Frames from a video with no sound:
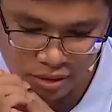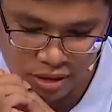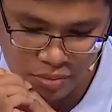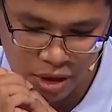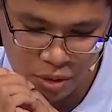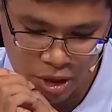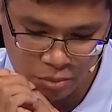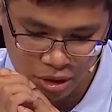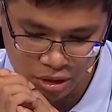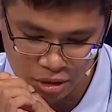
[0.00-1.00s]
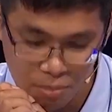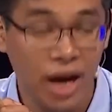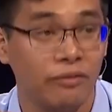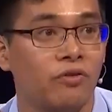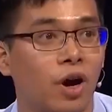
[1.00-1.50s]
Từ tiếp theo của em là từ
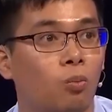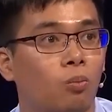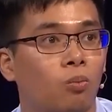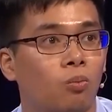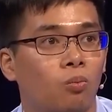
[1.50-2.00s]
bàn phòng.